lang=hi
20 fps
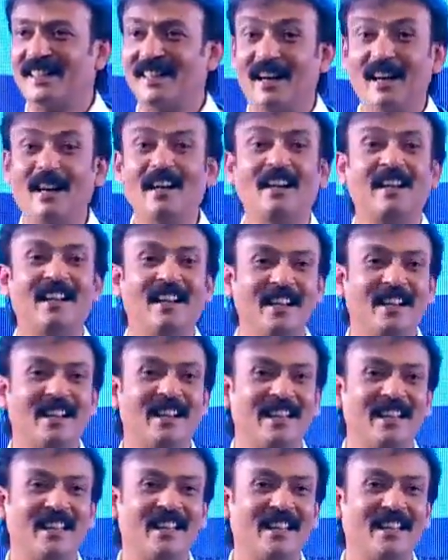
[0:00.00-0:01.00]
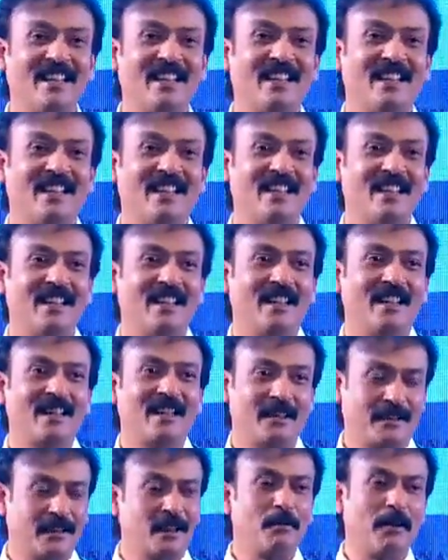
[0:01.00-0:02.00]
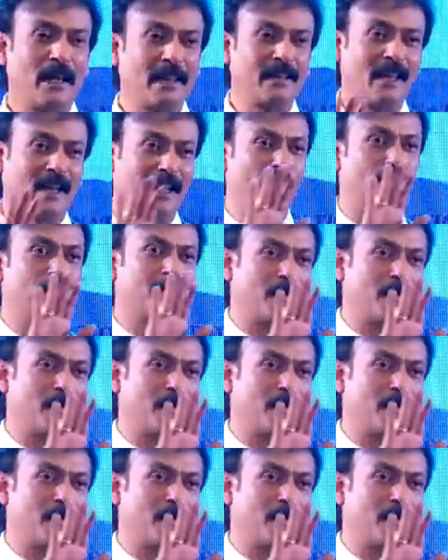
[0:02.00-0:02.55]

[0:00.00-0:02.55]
हा किसकी बात कर रहा हूं